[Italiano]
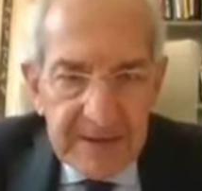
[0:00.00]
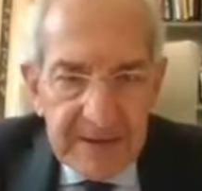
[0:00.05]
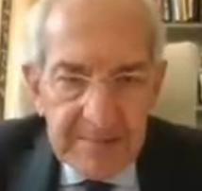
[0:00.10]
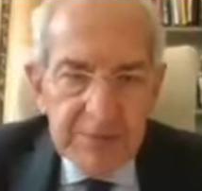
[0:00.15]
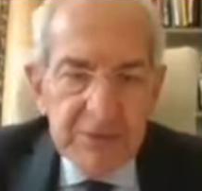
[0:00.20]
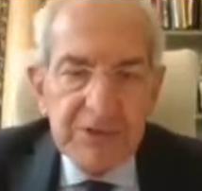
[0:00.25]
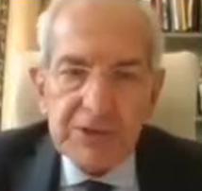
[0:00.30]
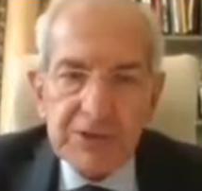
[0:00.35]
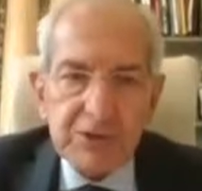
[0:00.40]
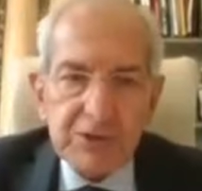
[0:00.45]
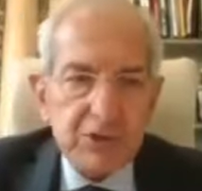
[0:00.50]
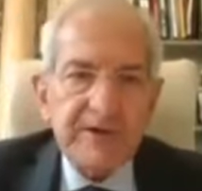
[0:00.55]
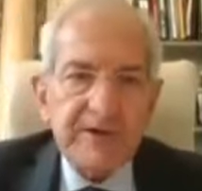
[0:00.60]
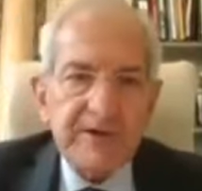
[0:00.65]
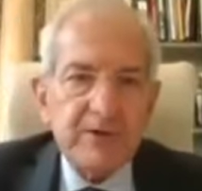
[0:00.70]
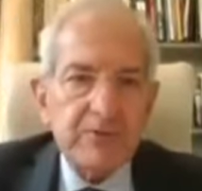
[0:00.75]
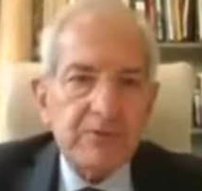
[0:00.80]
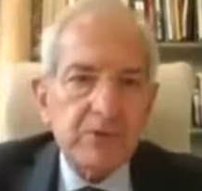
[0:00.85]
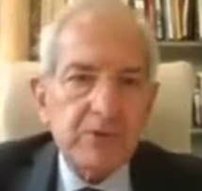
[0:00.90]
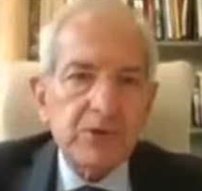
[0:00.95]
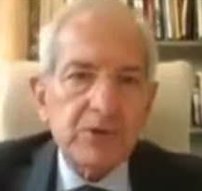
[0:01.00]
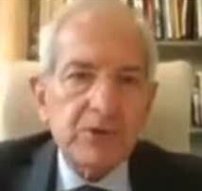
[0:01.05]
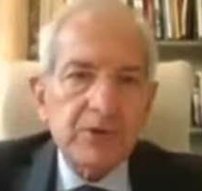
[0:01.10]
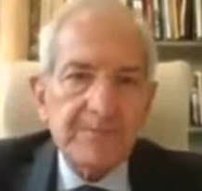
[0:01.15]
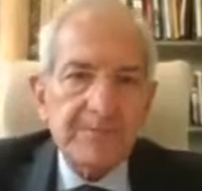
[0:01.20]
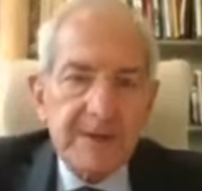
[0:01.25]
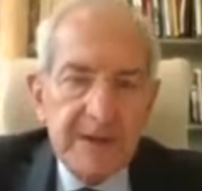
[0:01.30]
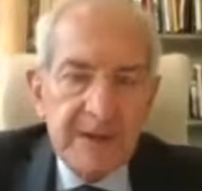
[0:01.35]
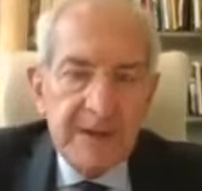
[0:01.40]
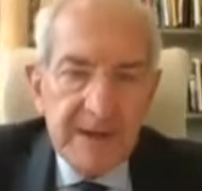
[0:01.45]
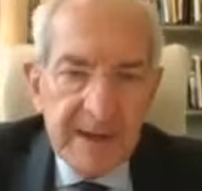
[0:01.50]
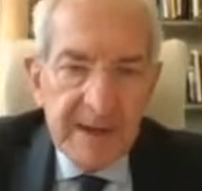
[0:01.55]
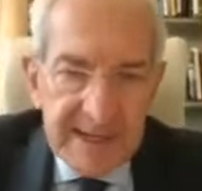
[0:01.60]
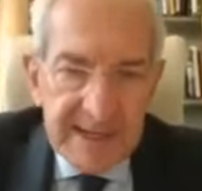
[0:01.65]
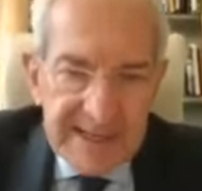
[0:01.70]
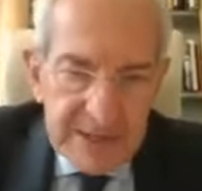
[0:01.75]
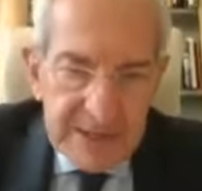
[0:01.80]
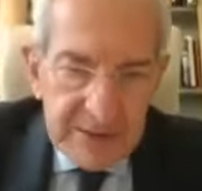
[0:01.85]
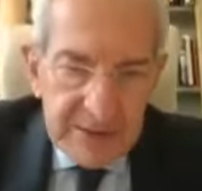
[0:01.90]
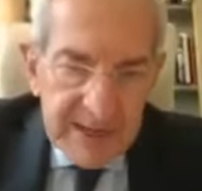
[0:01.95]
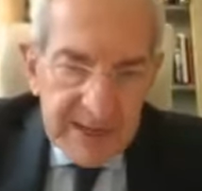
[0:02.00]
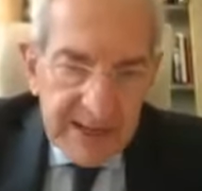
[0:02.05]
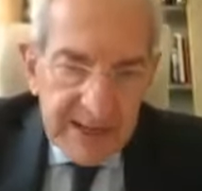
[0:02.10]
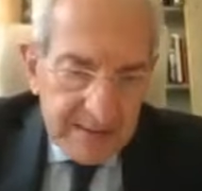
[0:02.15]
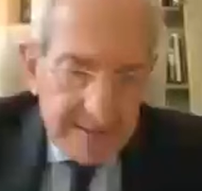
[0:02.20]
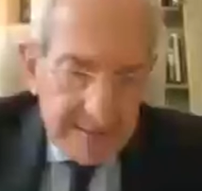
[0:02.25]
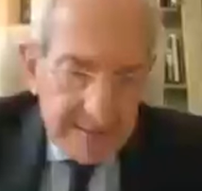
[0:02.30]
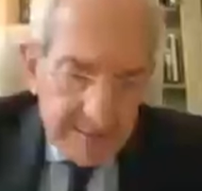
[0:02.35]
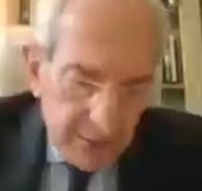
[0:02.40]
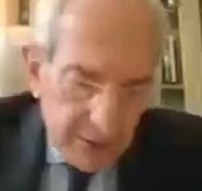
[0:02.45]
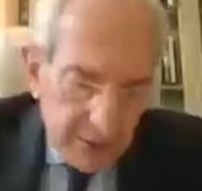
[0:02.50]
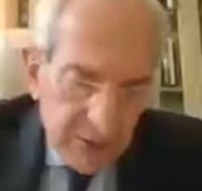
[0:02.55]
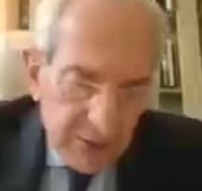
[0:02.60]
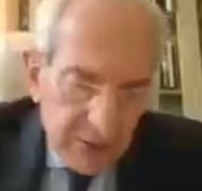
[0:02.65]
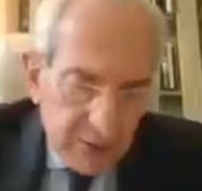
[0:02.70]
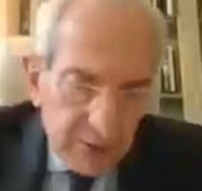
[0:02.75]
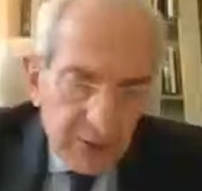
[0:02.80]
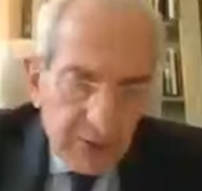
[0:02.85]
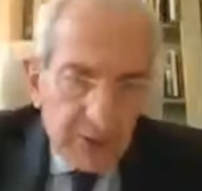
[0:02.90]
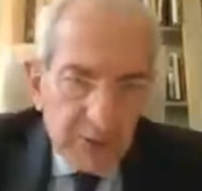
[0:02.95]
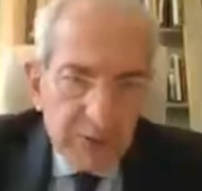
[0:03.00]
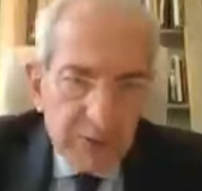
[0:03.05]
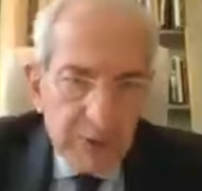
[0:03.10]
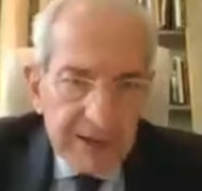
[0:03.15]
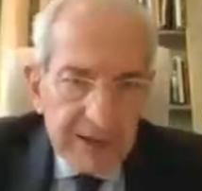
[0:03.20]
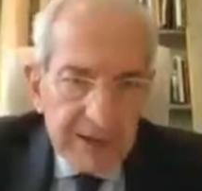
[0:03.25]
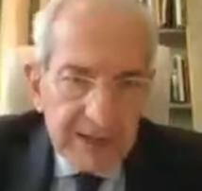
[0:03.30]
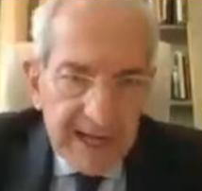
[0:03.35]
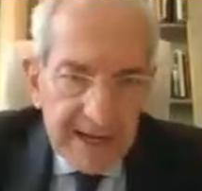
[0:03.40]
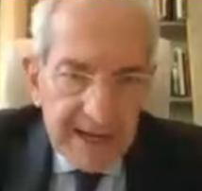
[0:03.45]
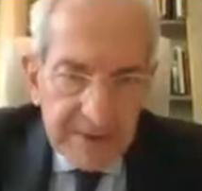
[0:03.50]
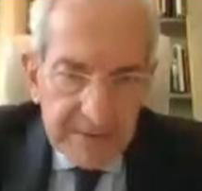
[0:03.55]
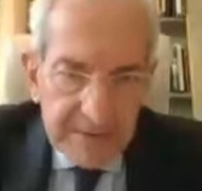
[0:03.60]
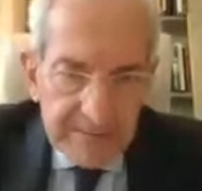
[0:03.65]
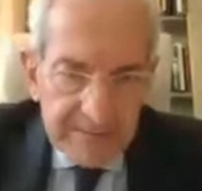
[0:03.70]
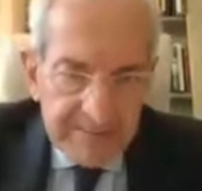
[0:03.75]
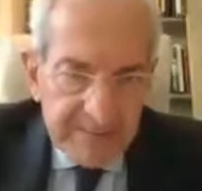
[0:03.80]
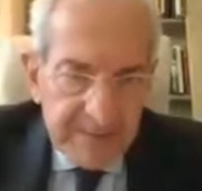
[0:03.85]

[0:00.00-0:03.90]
Bisogna trovare un modo razionale, io dico non autoritario,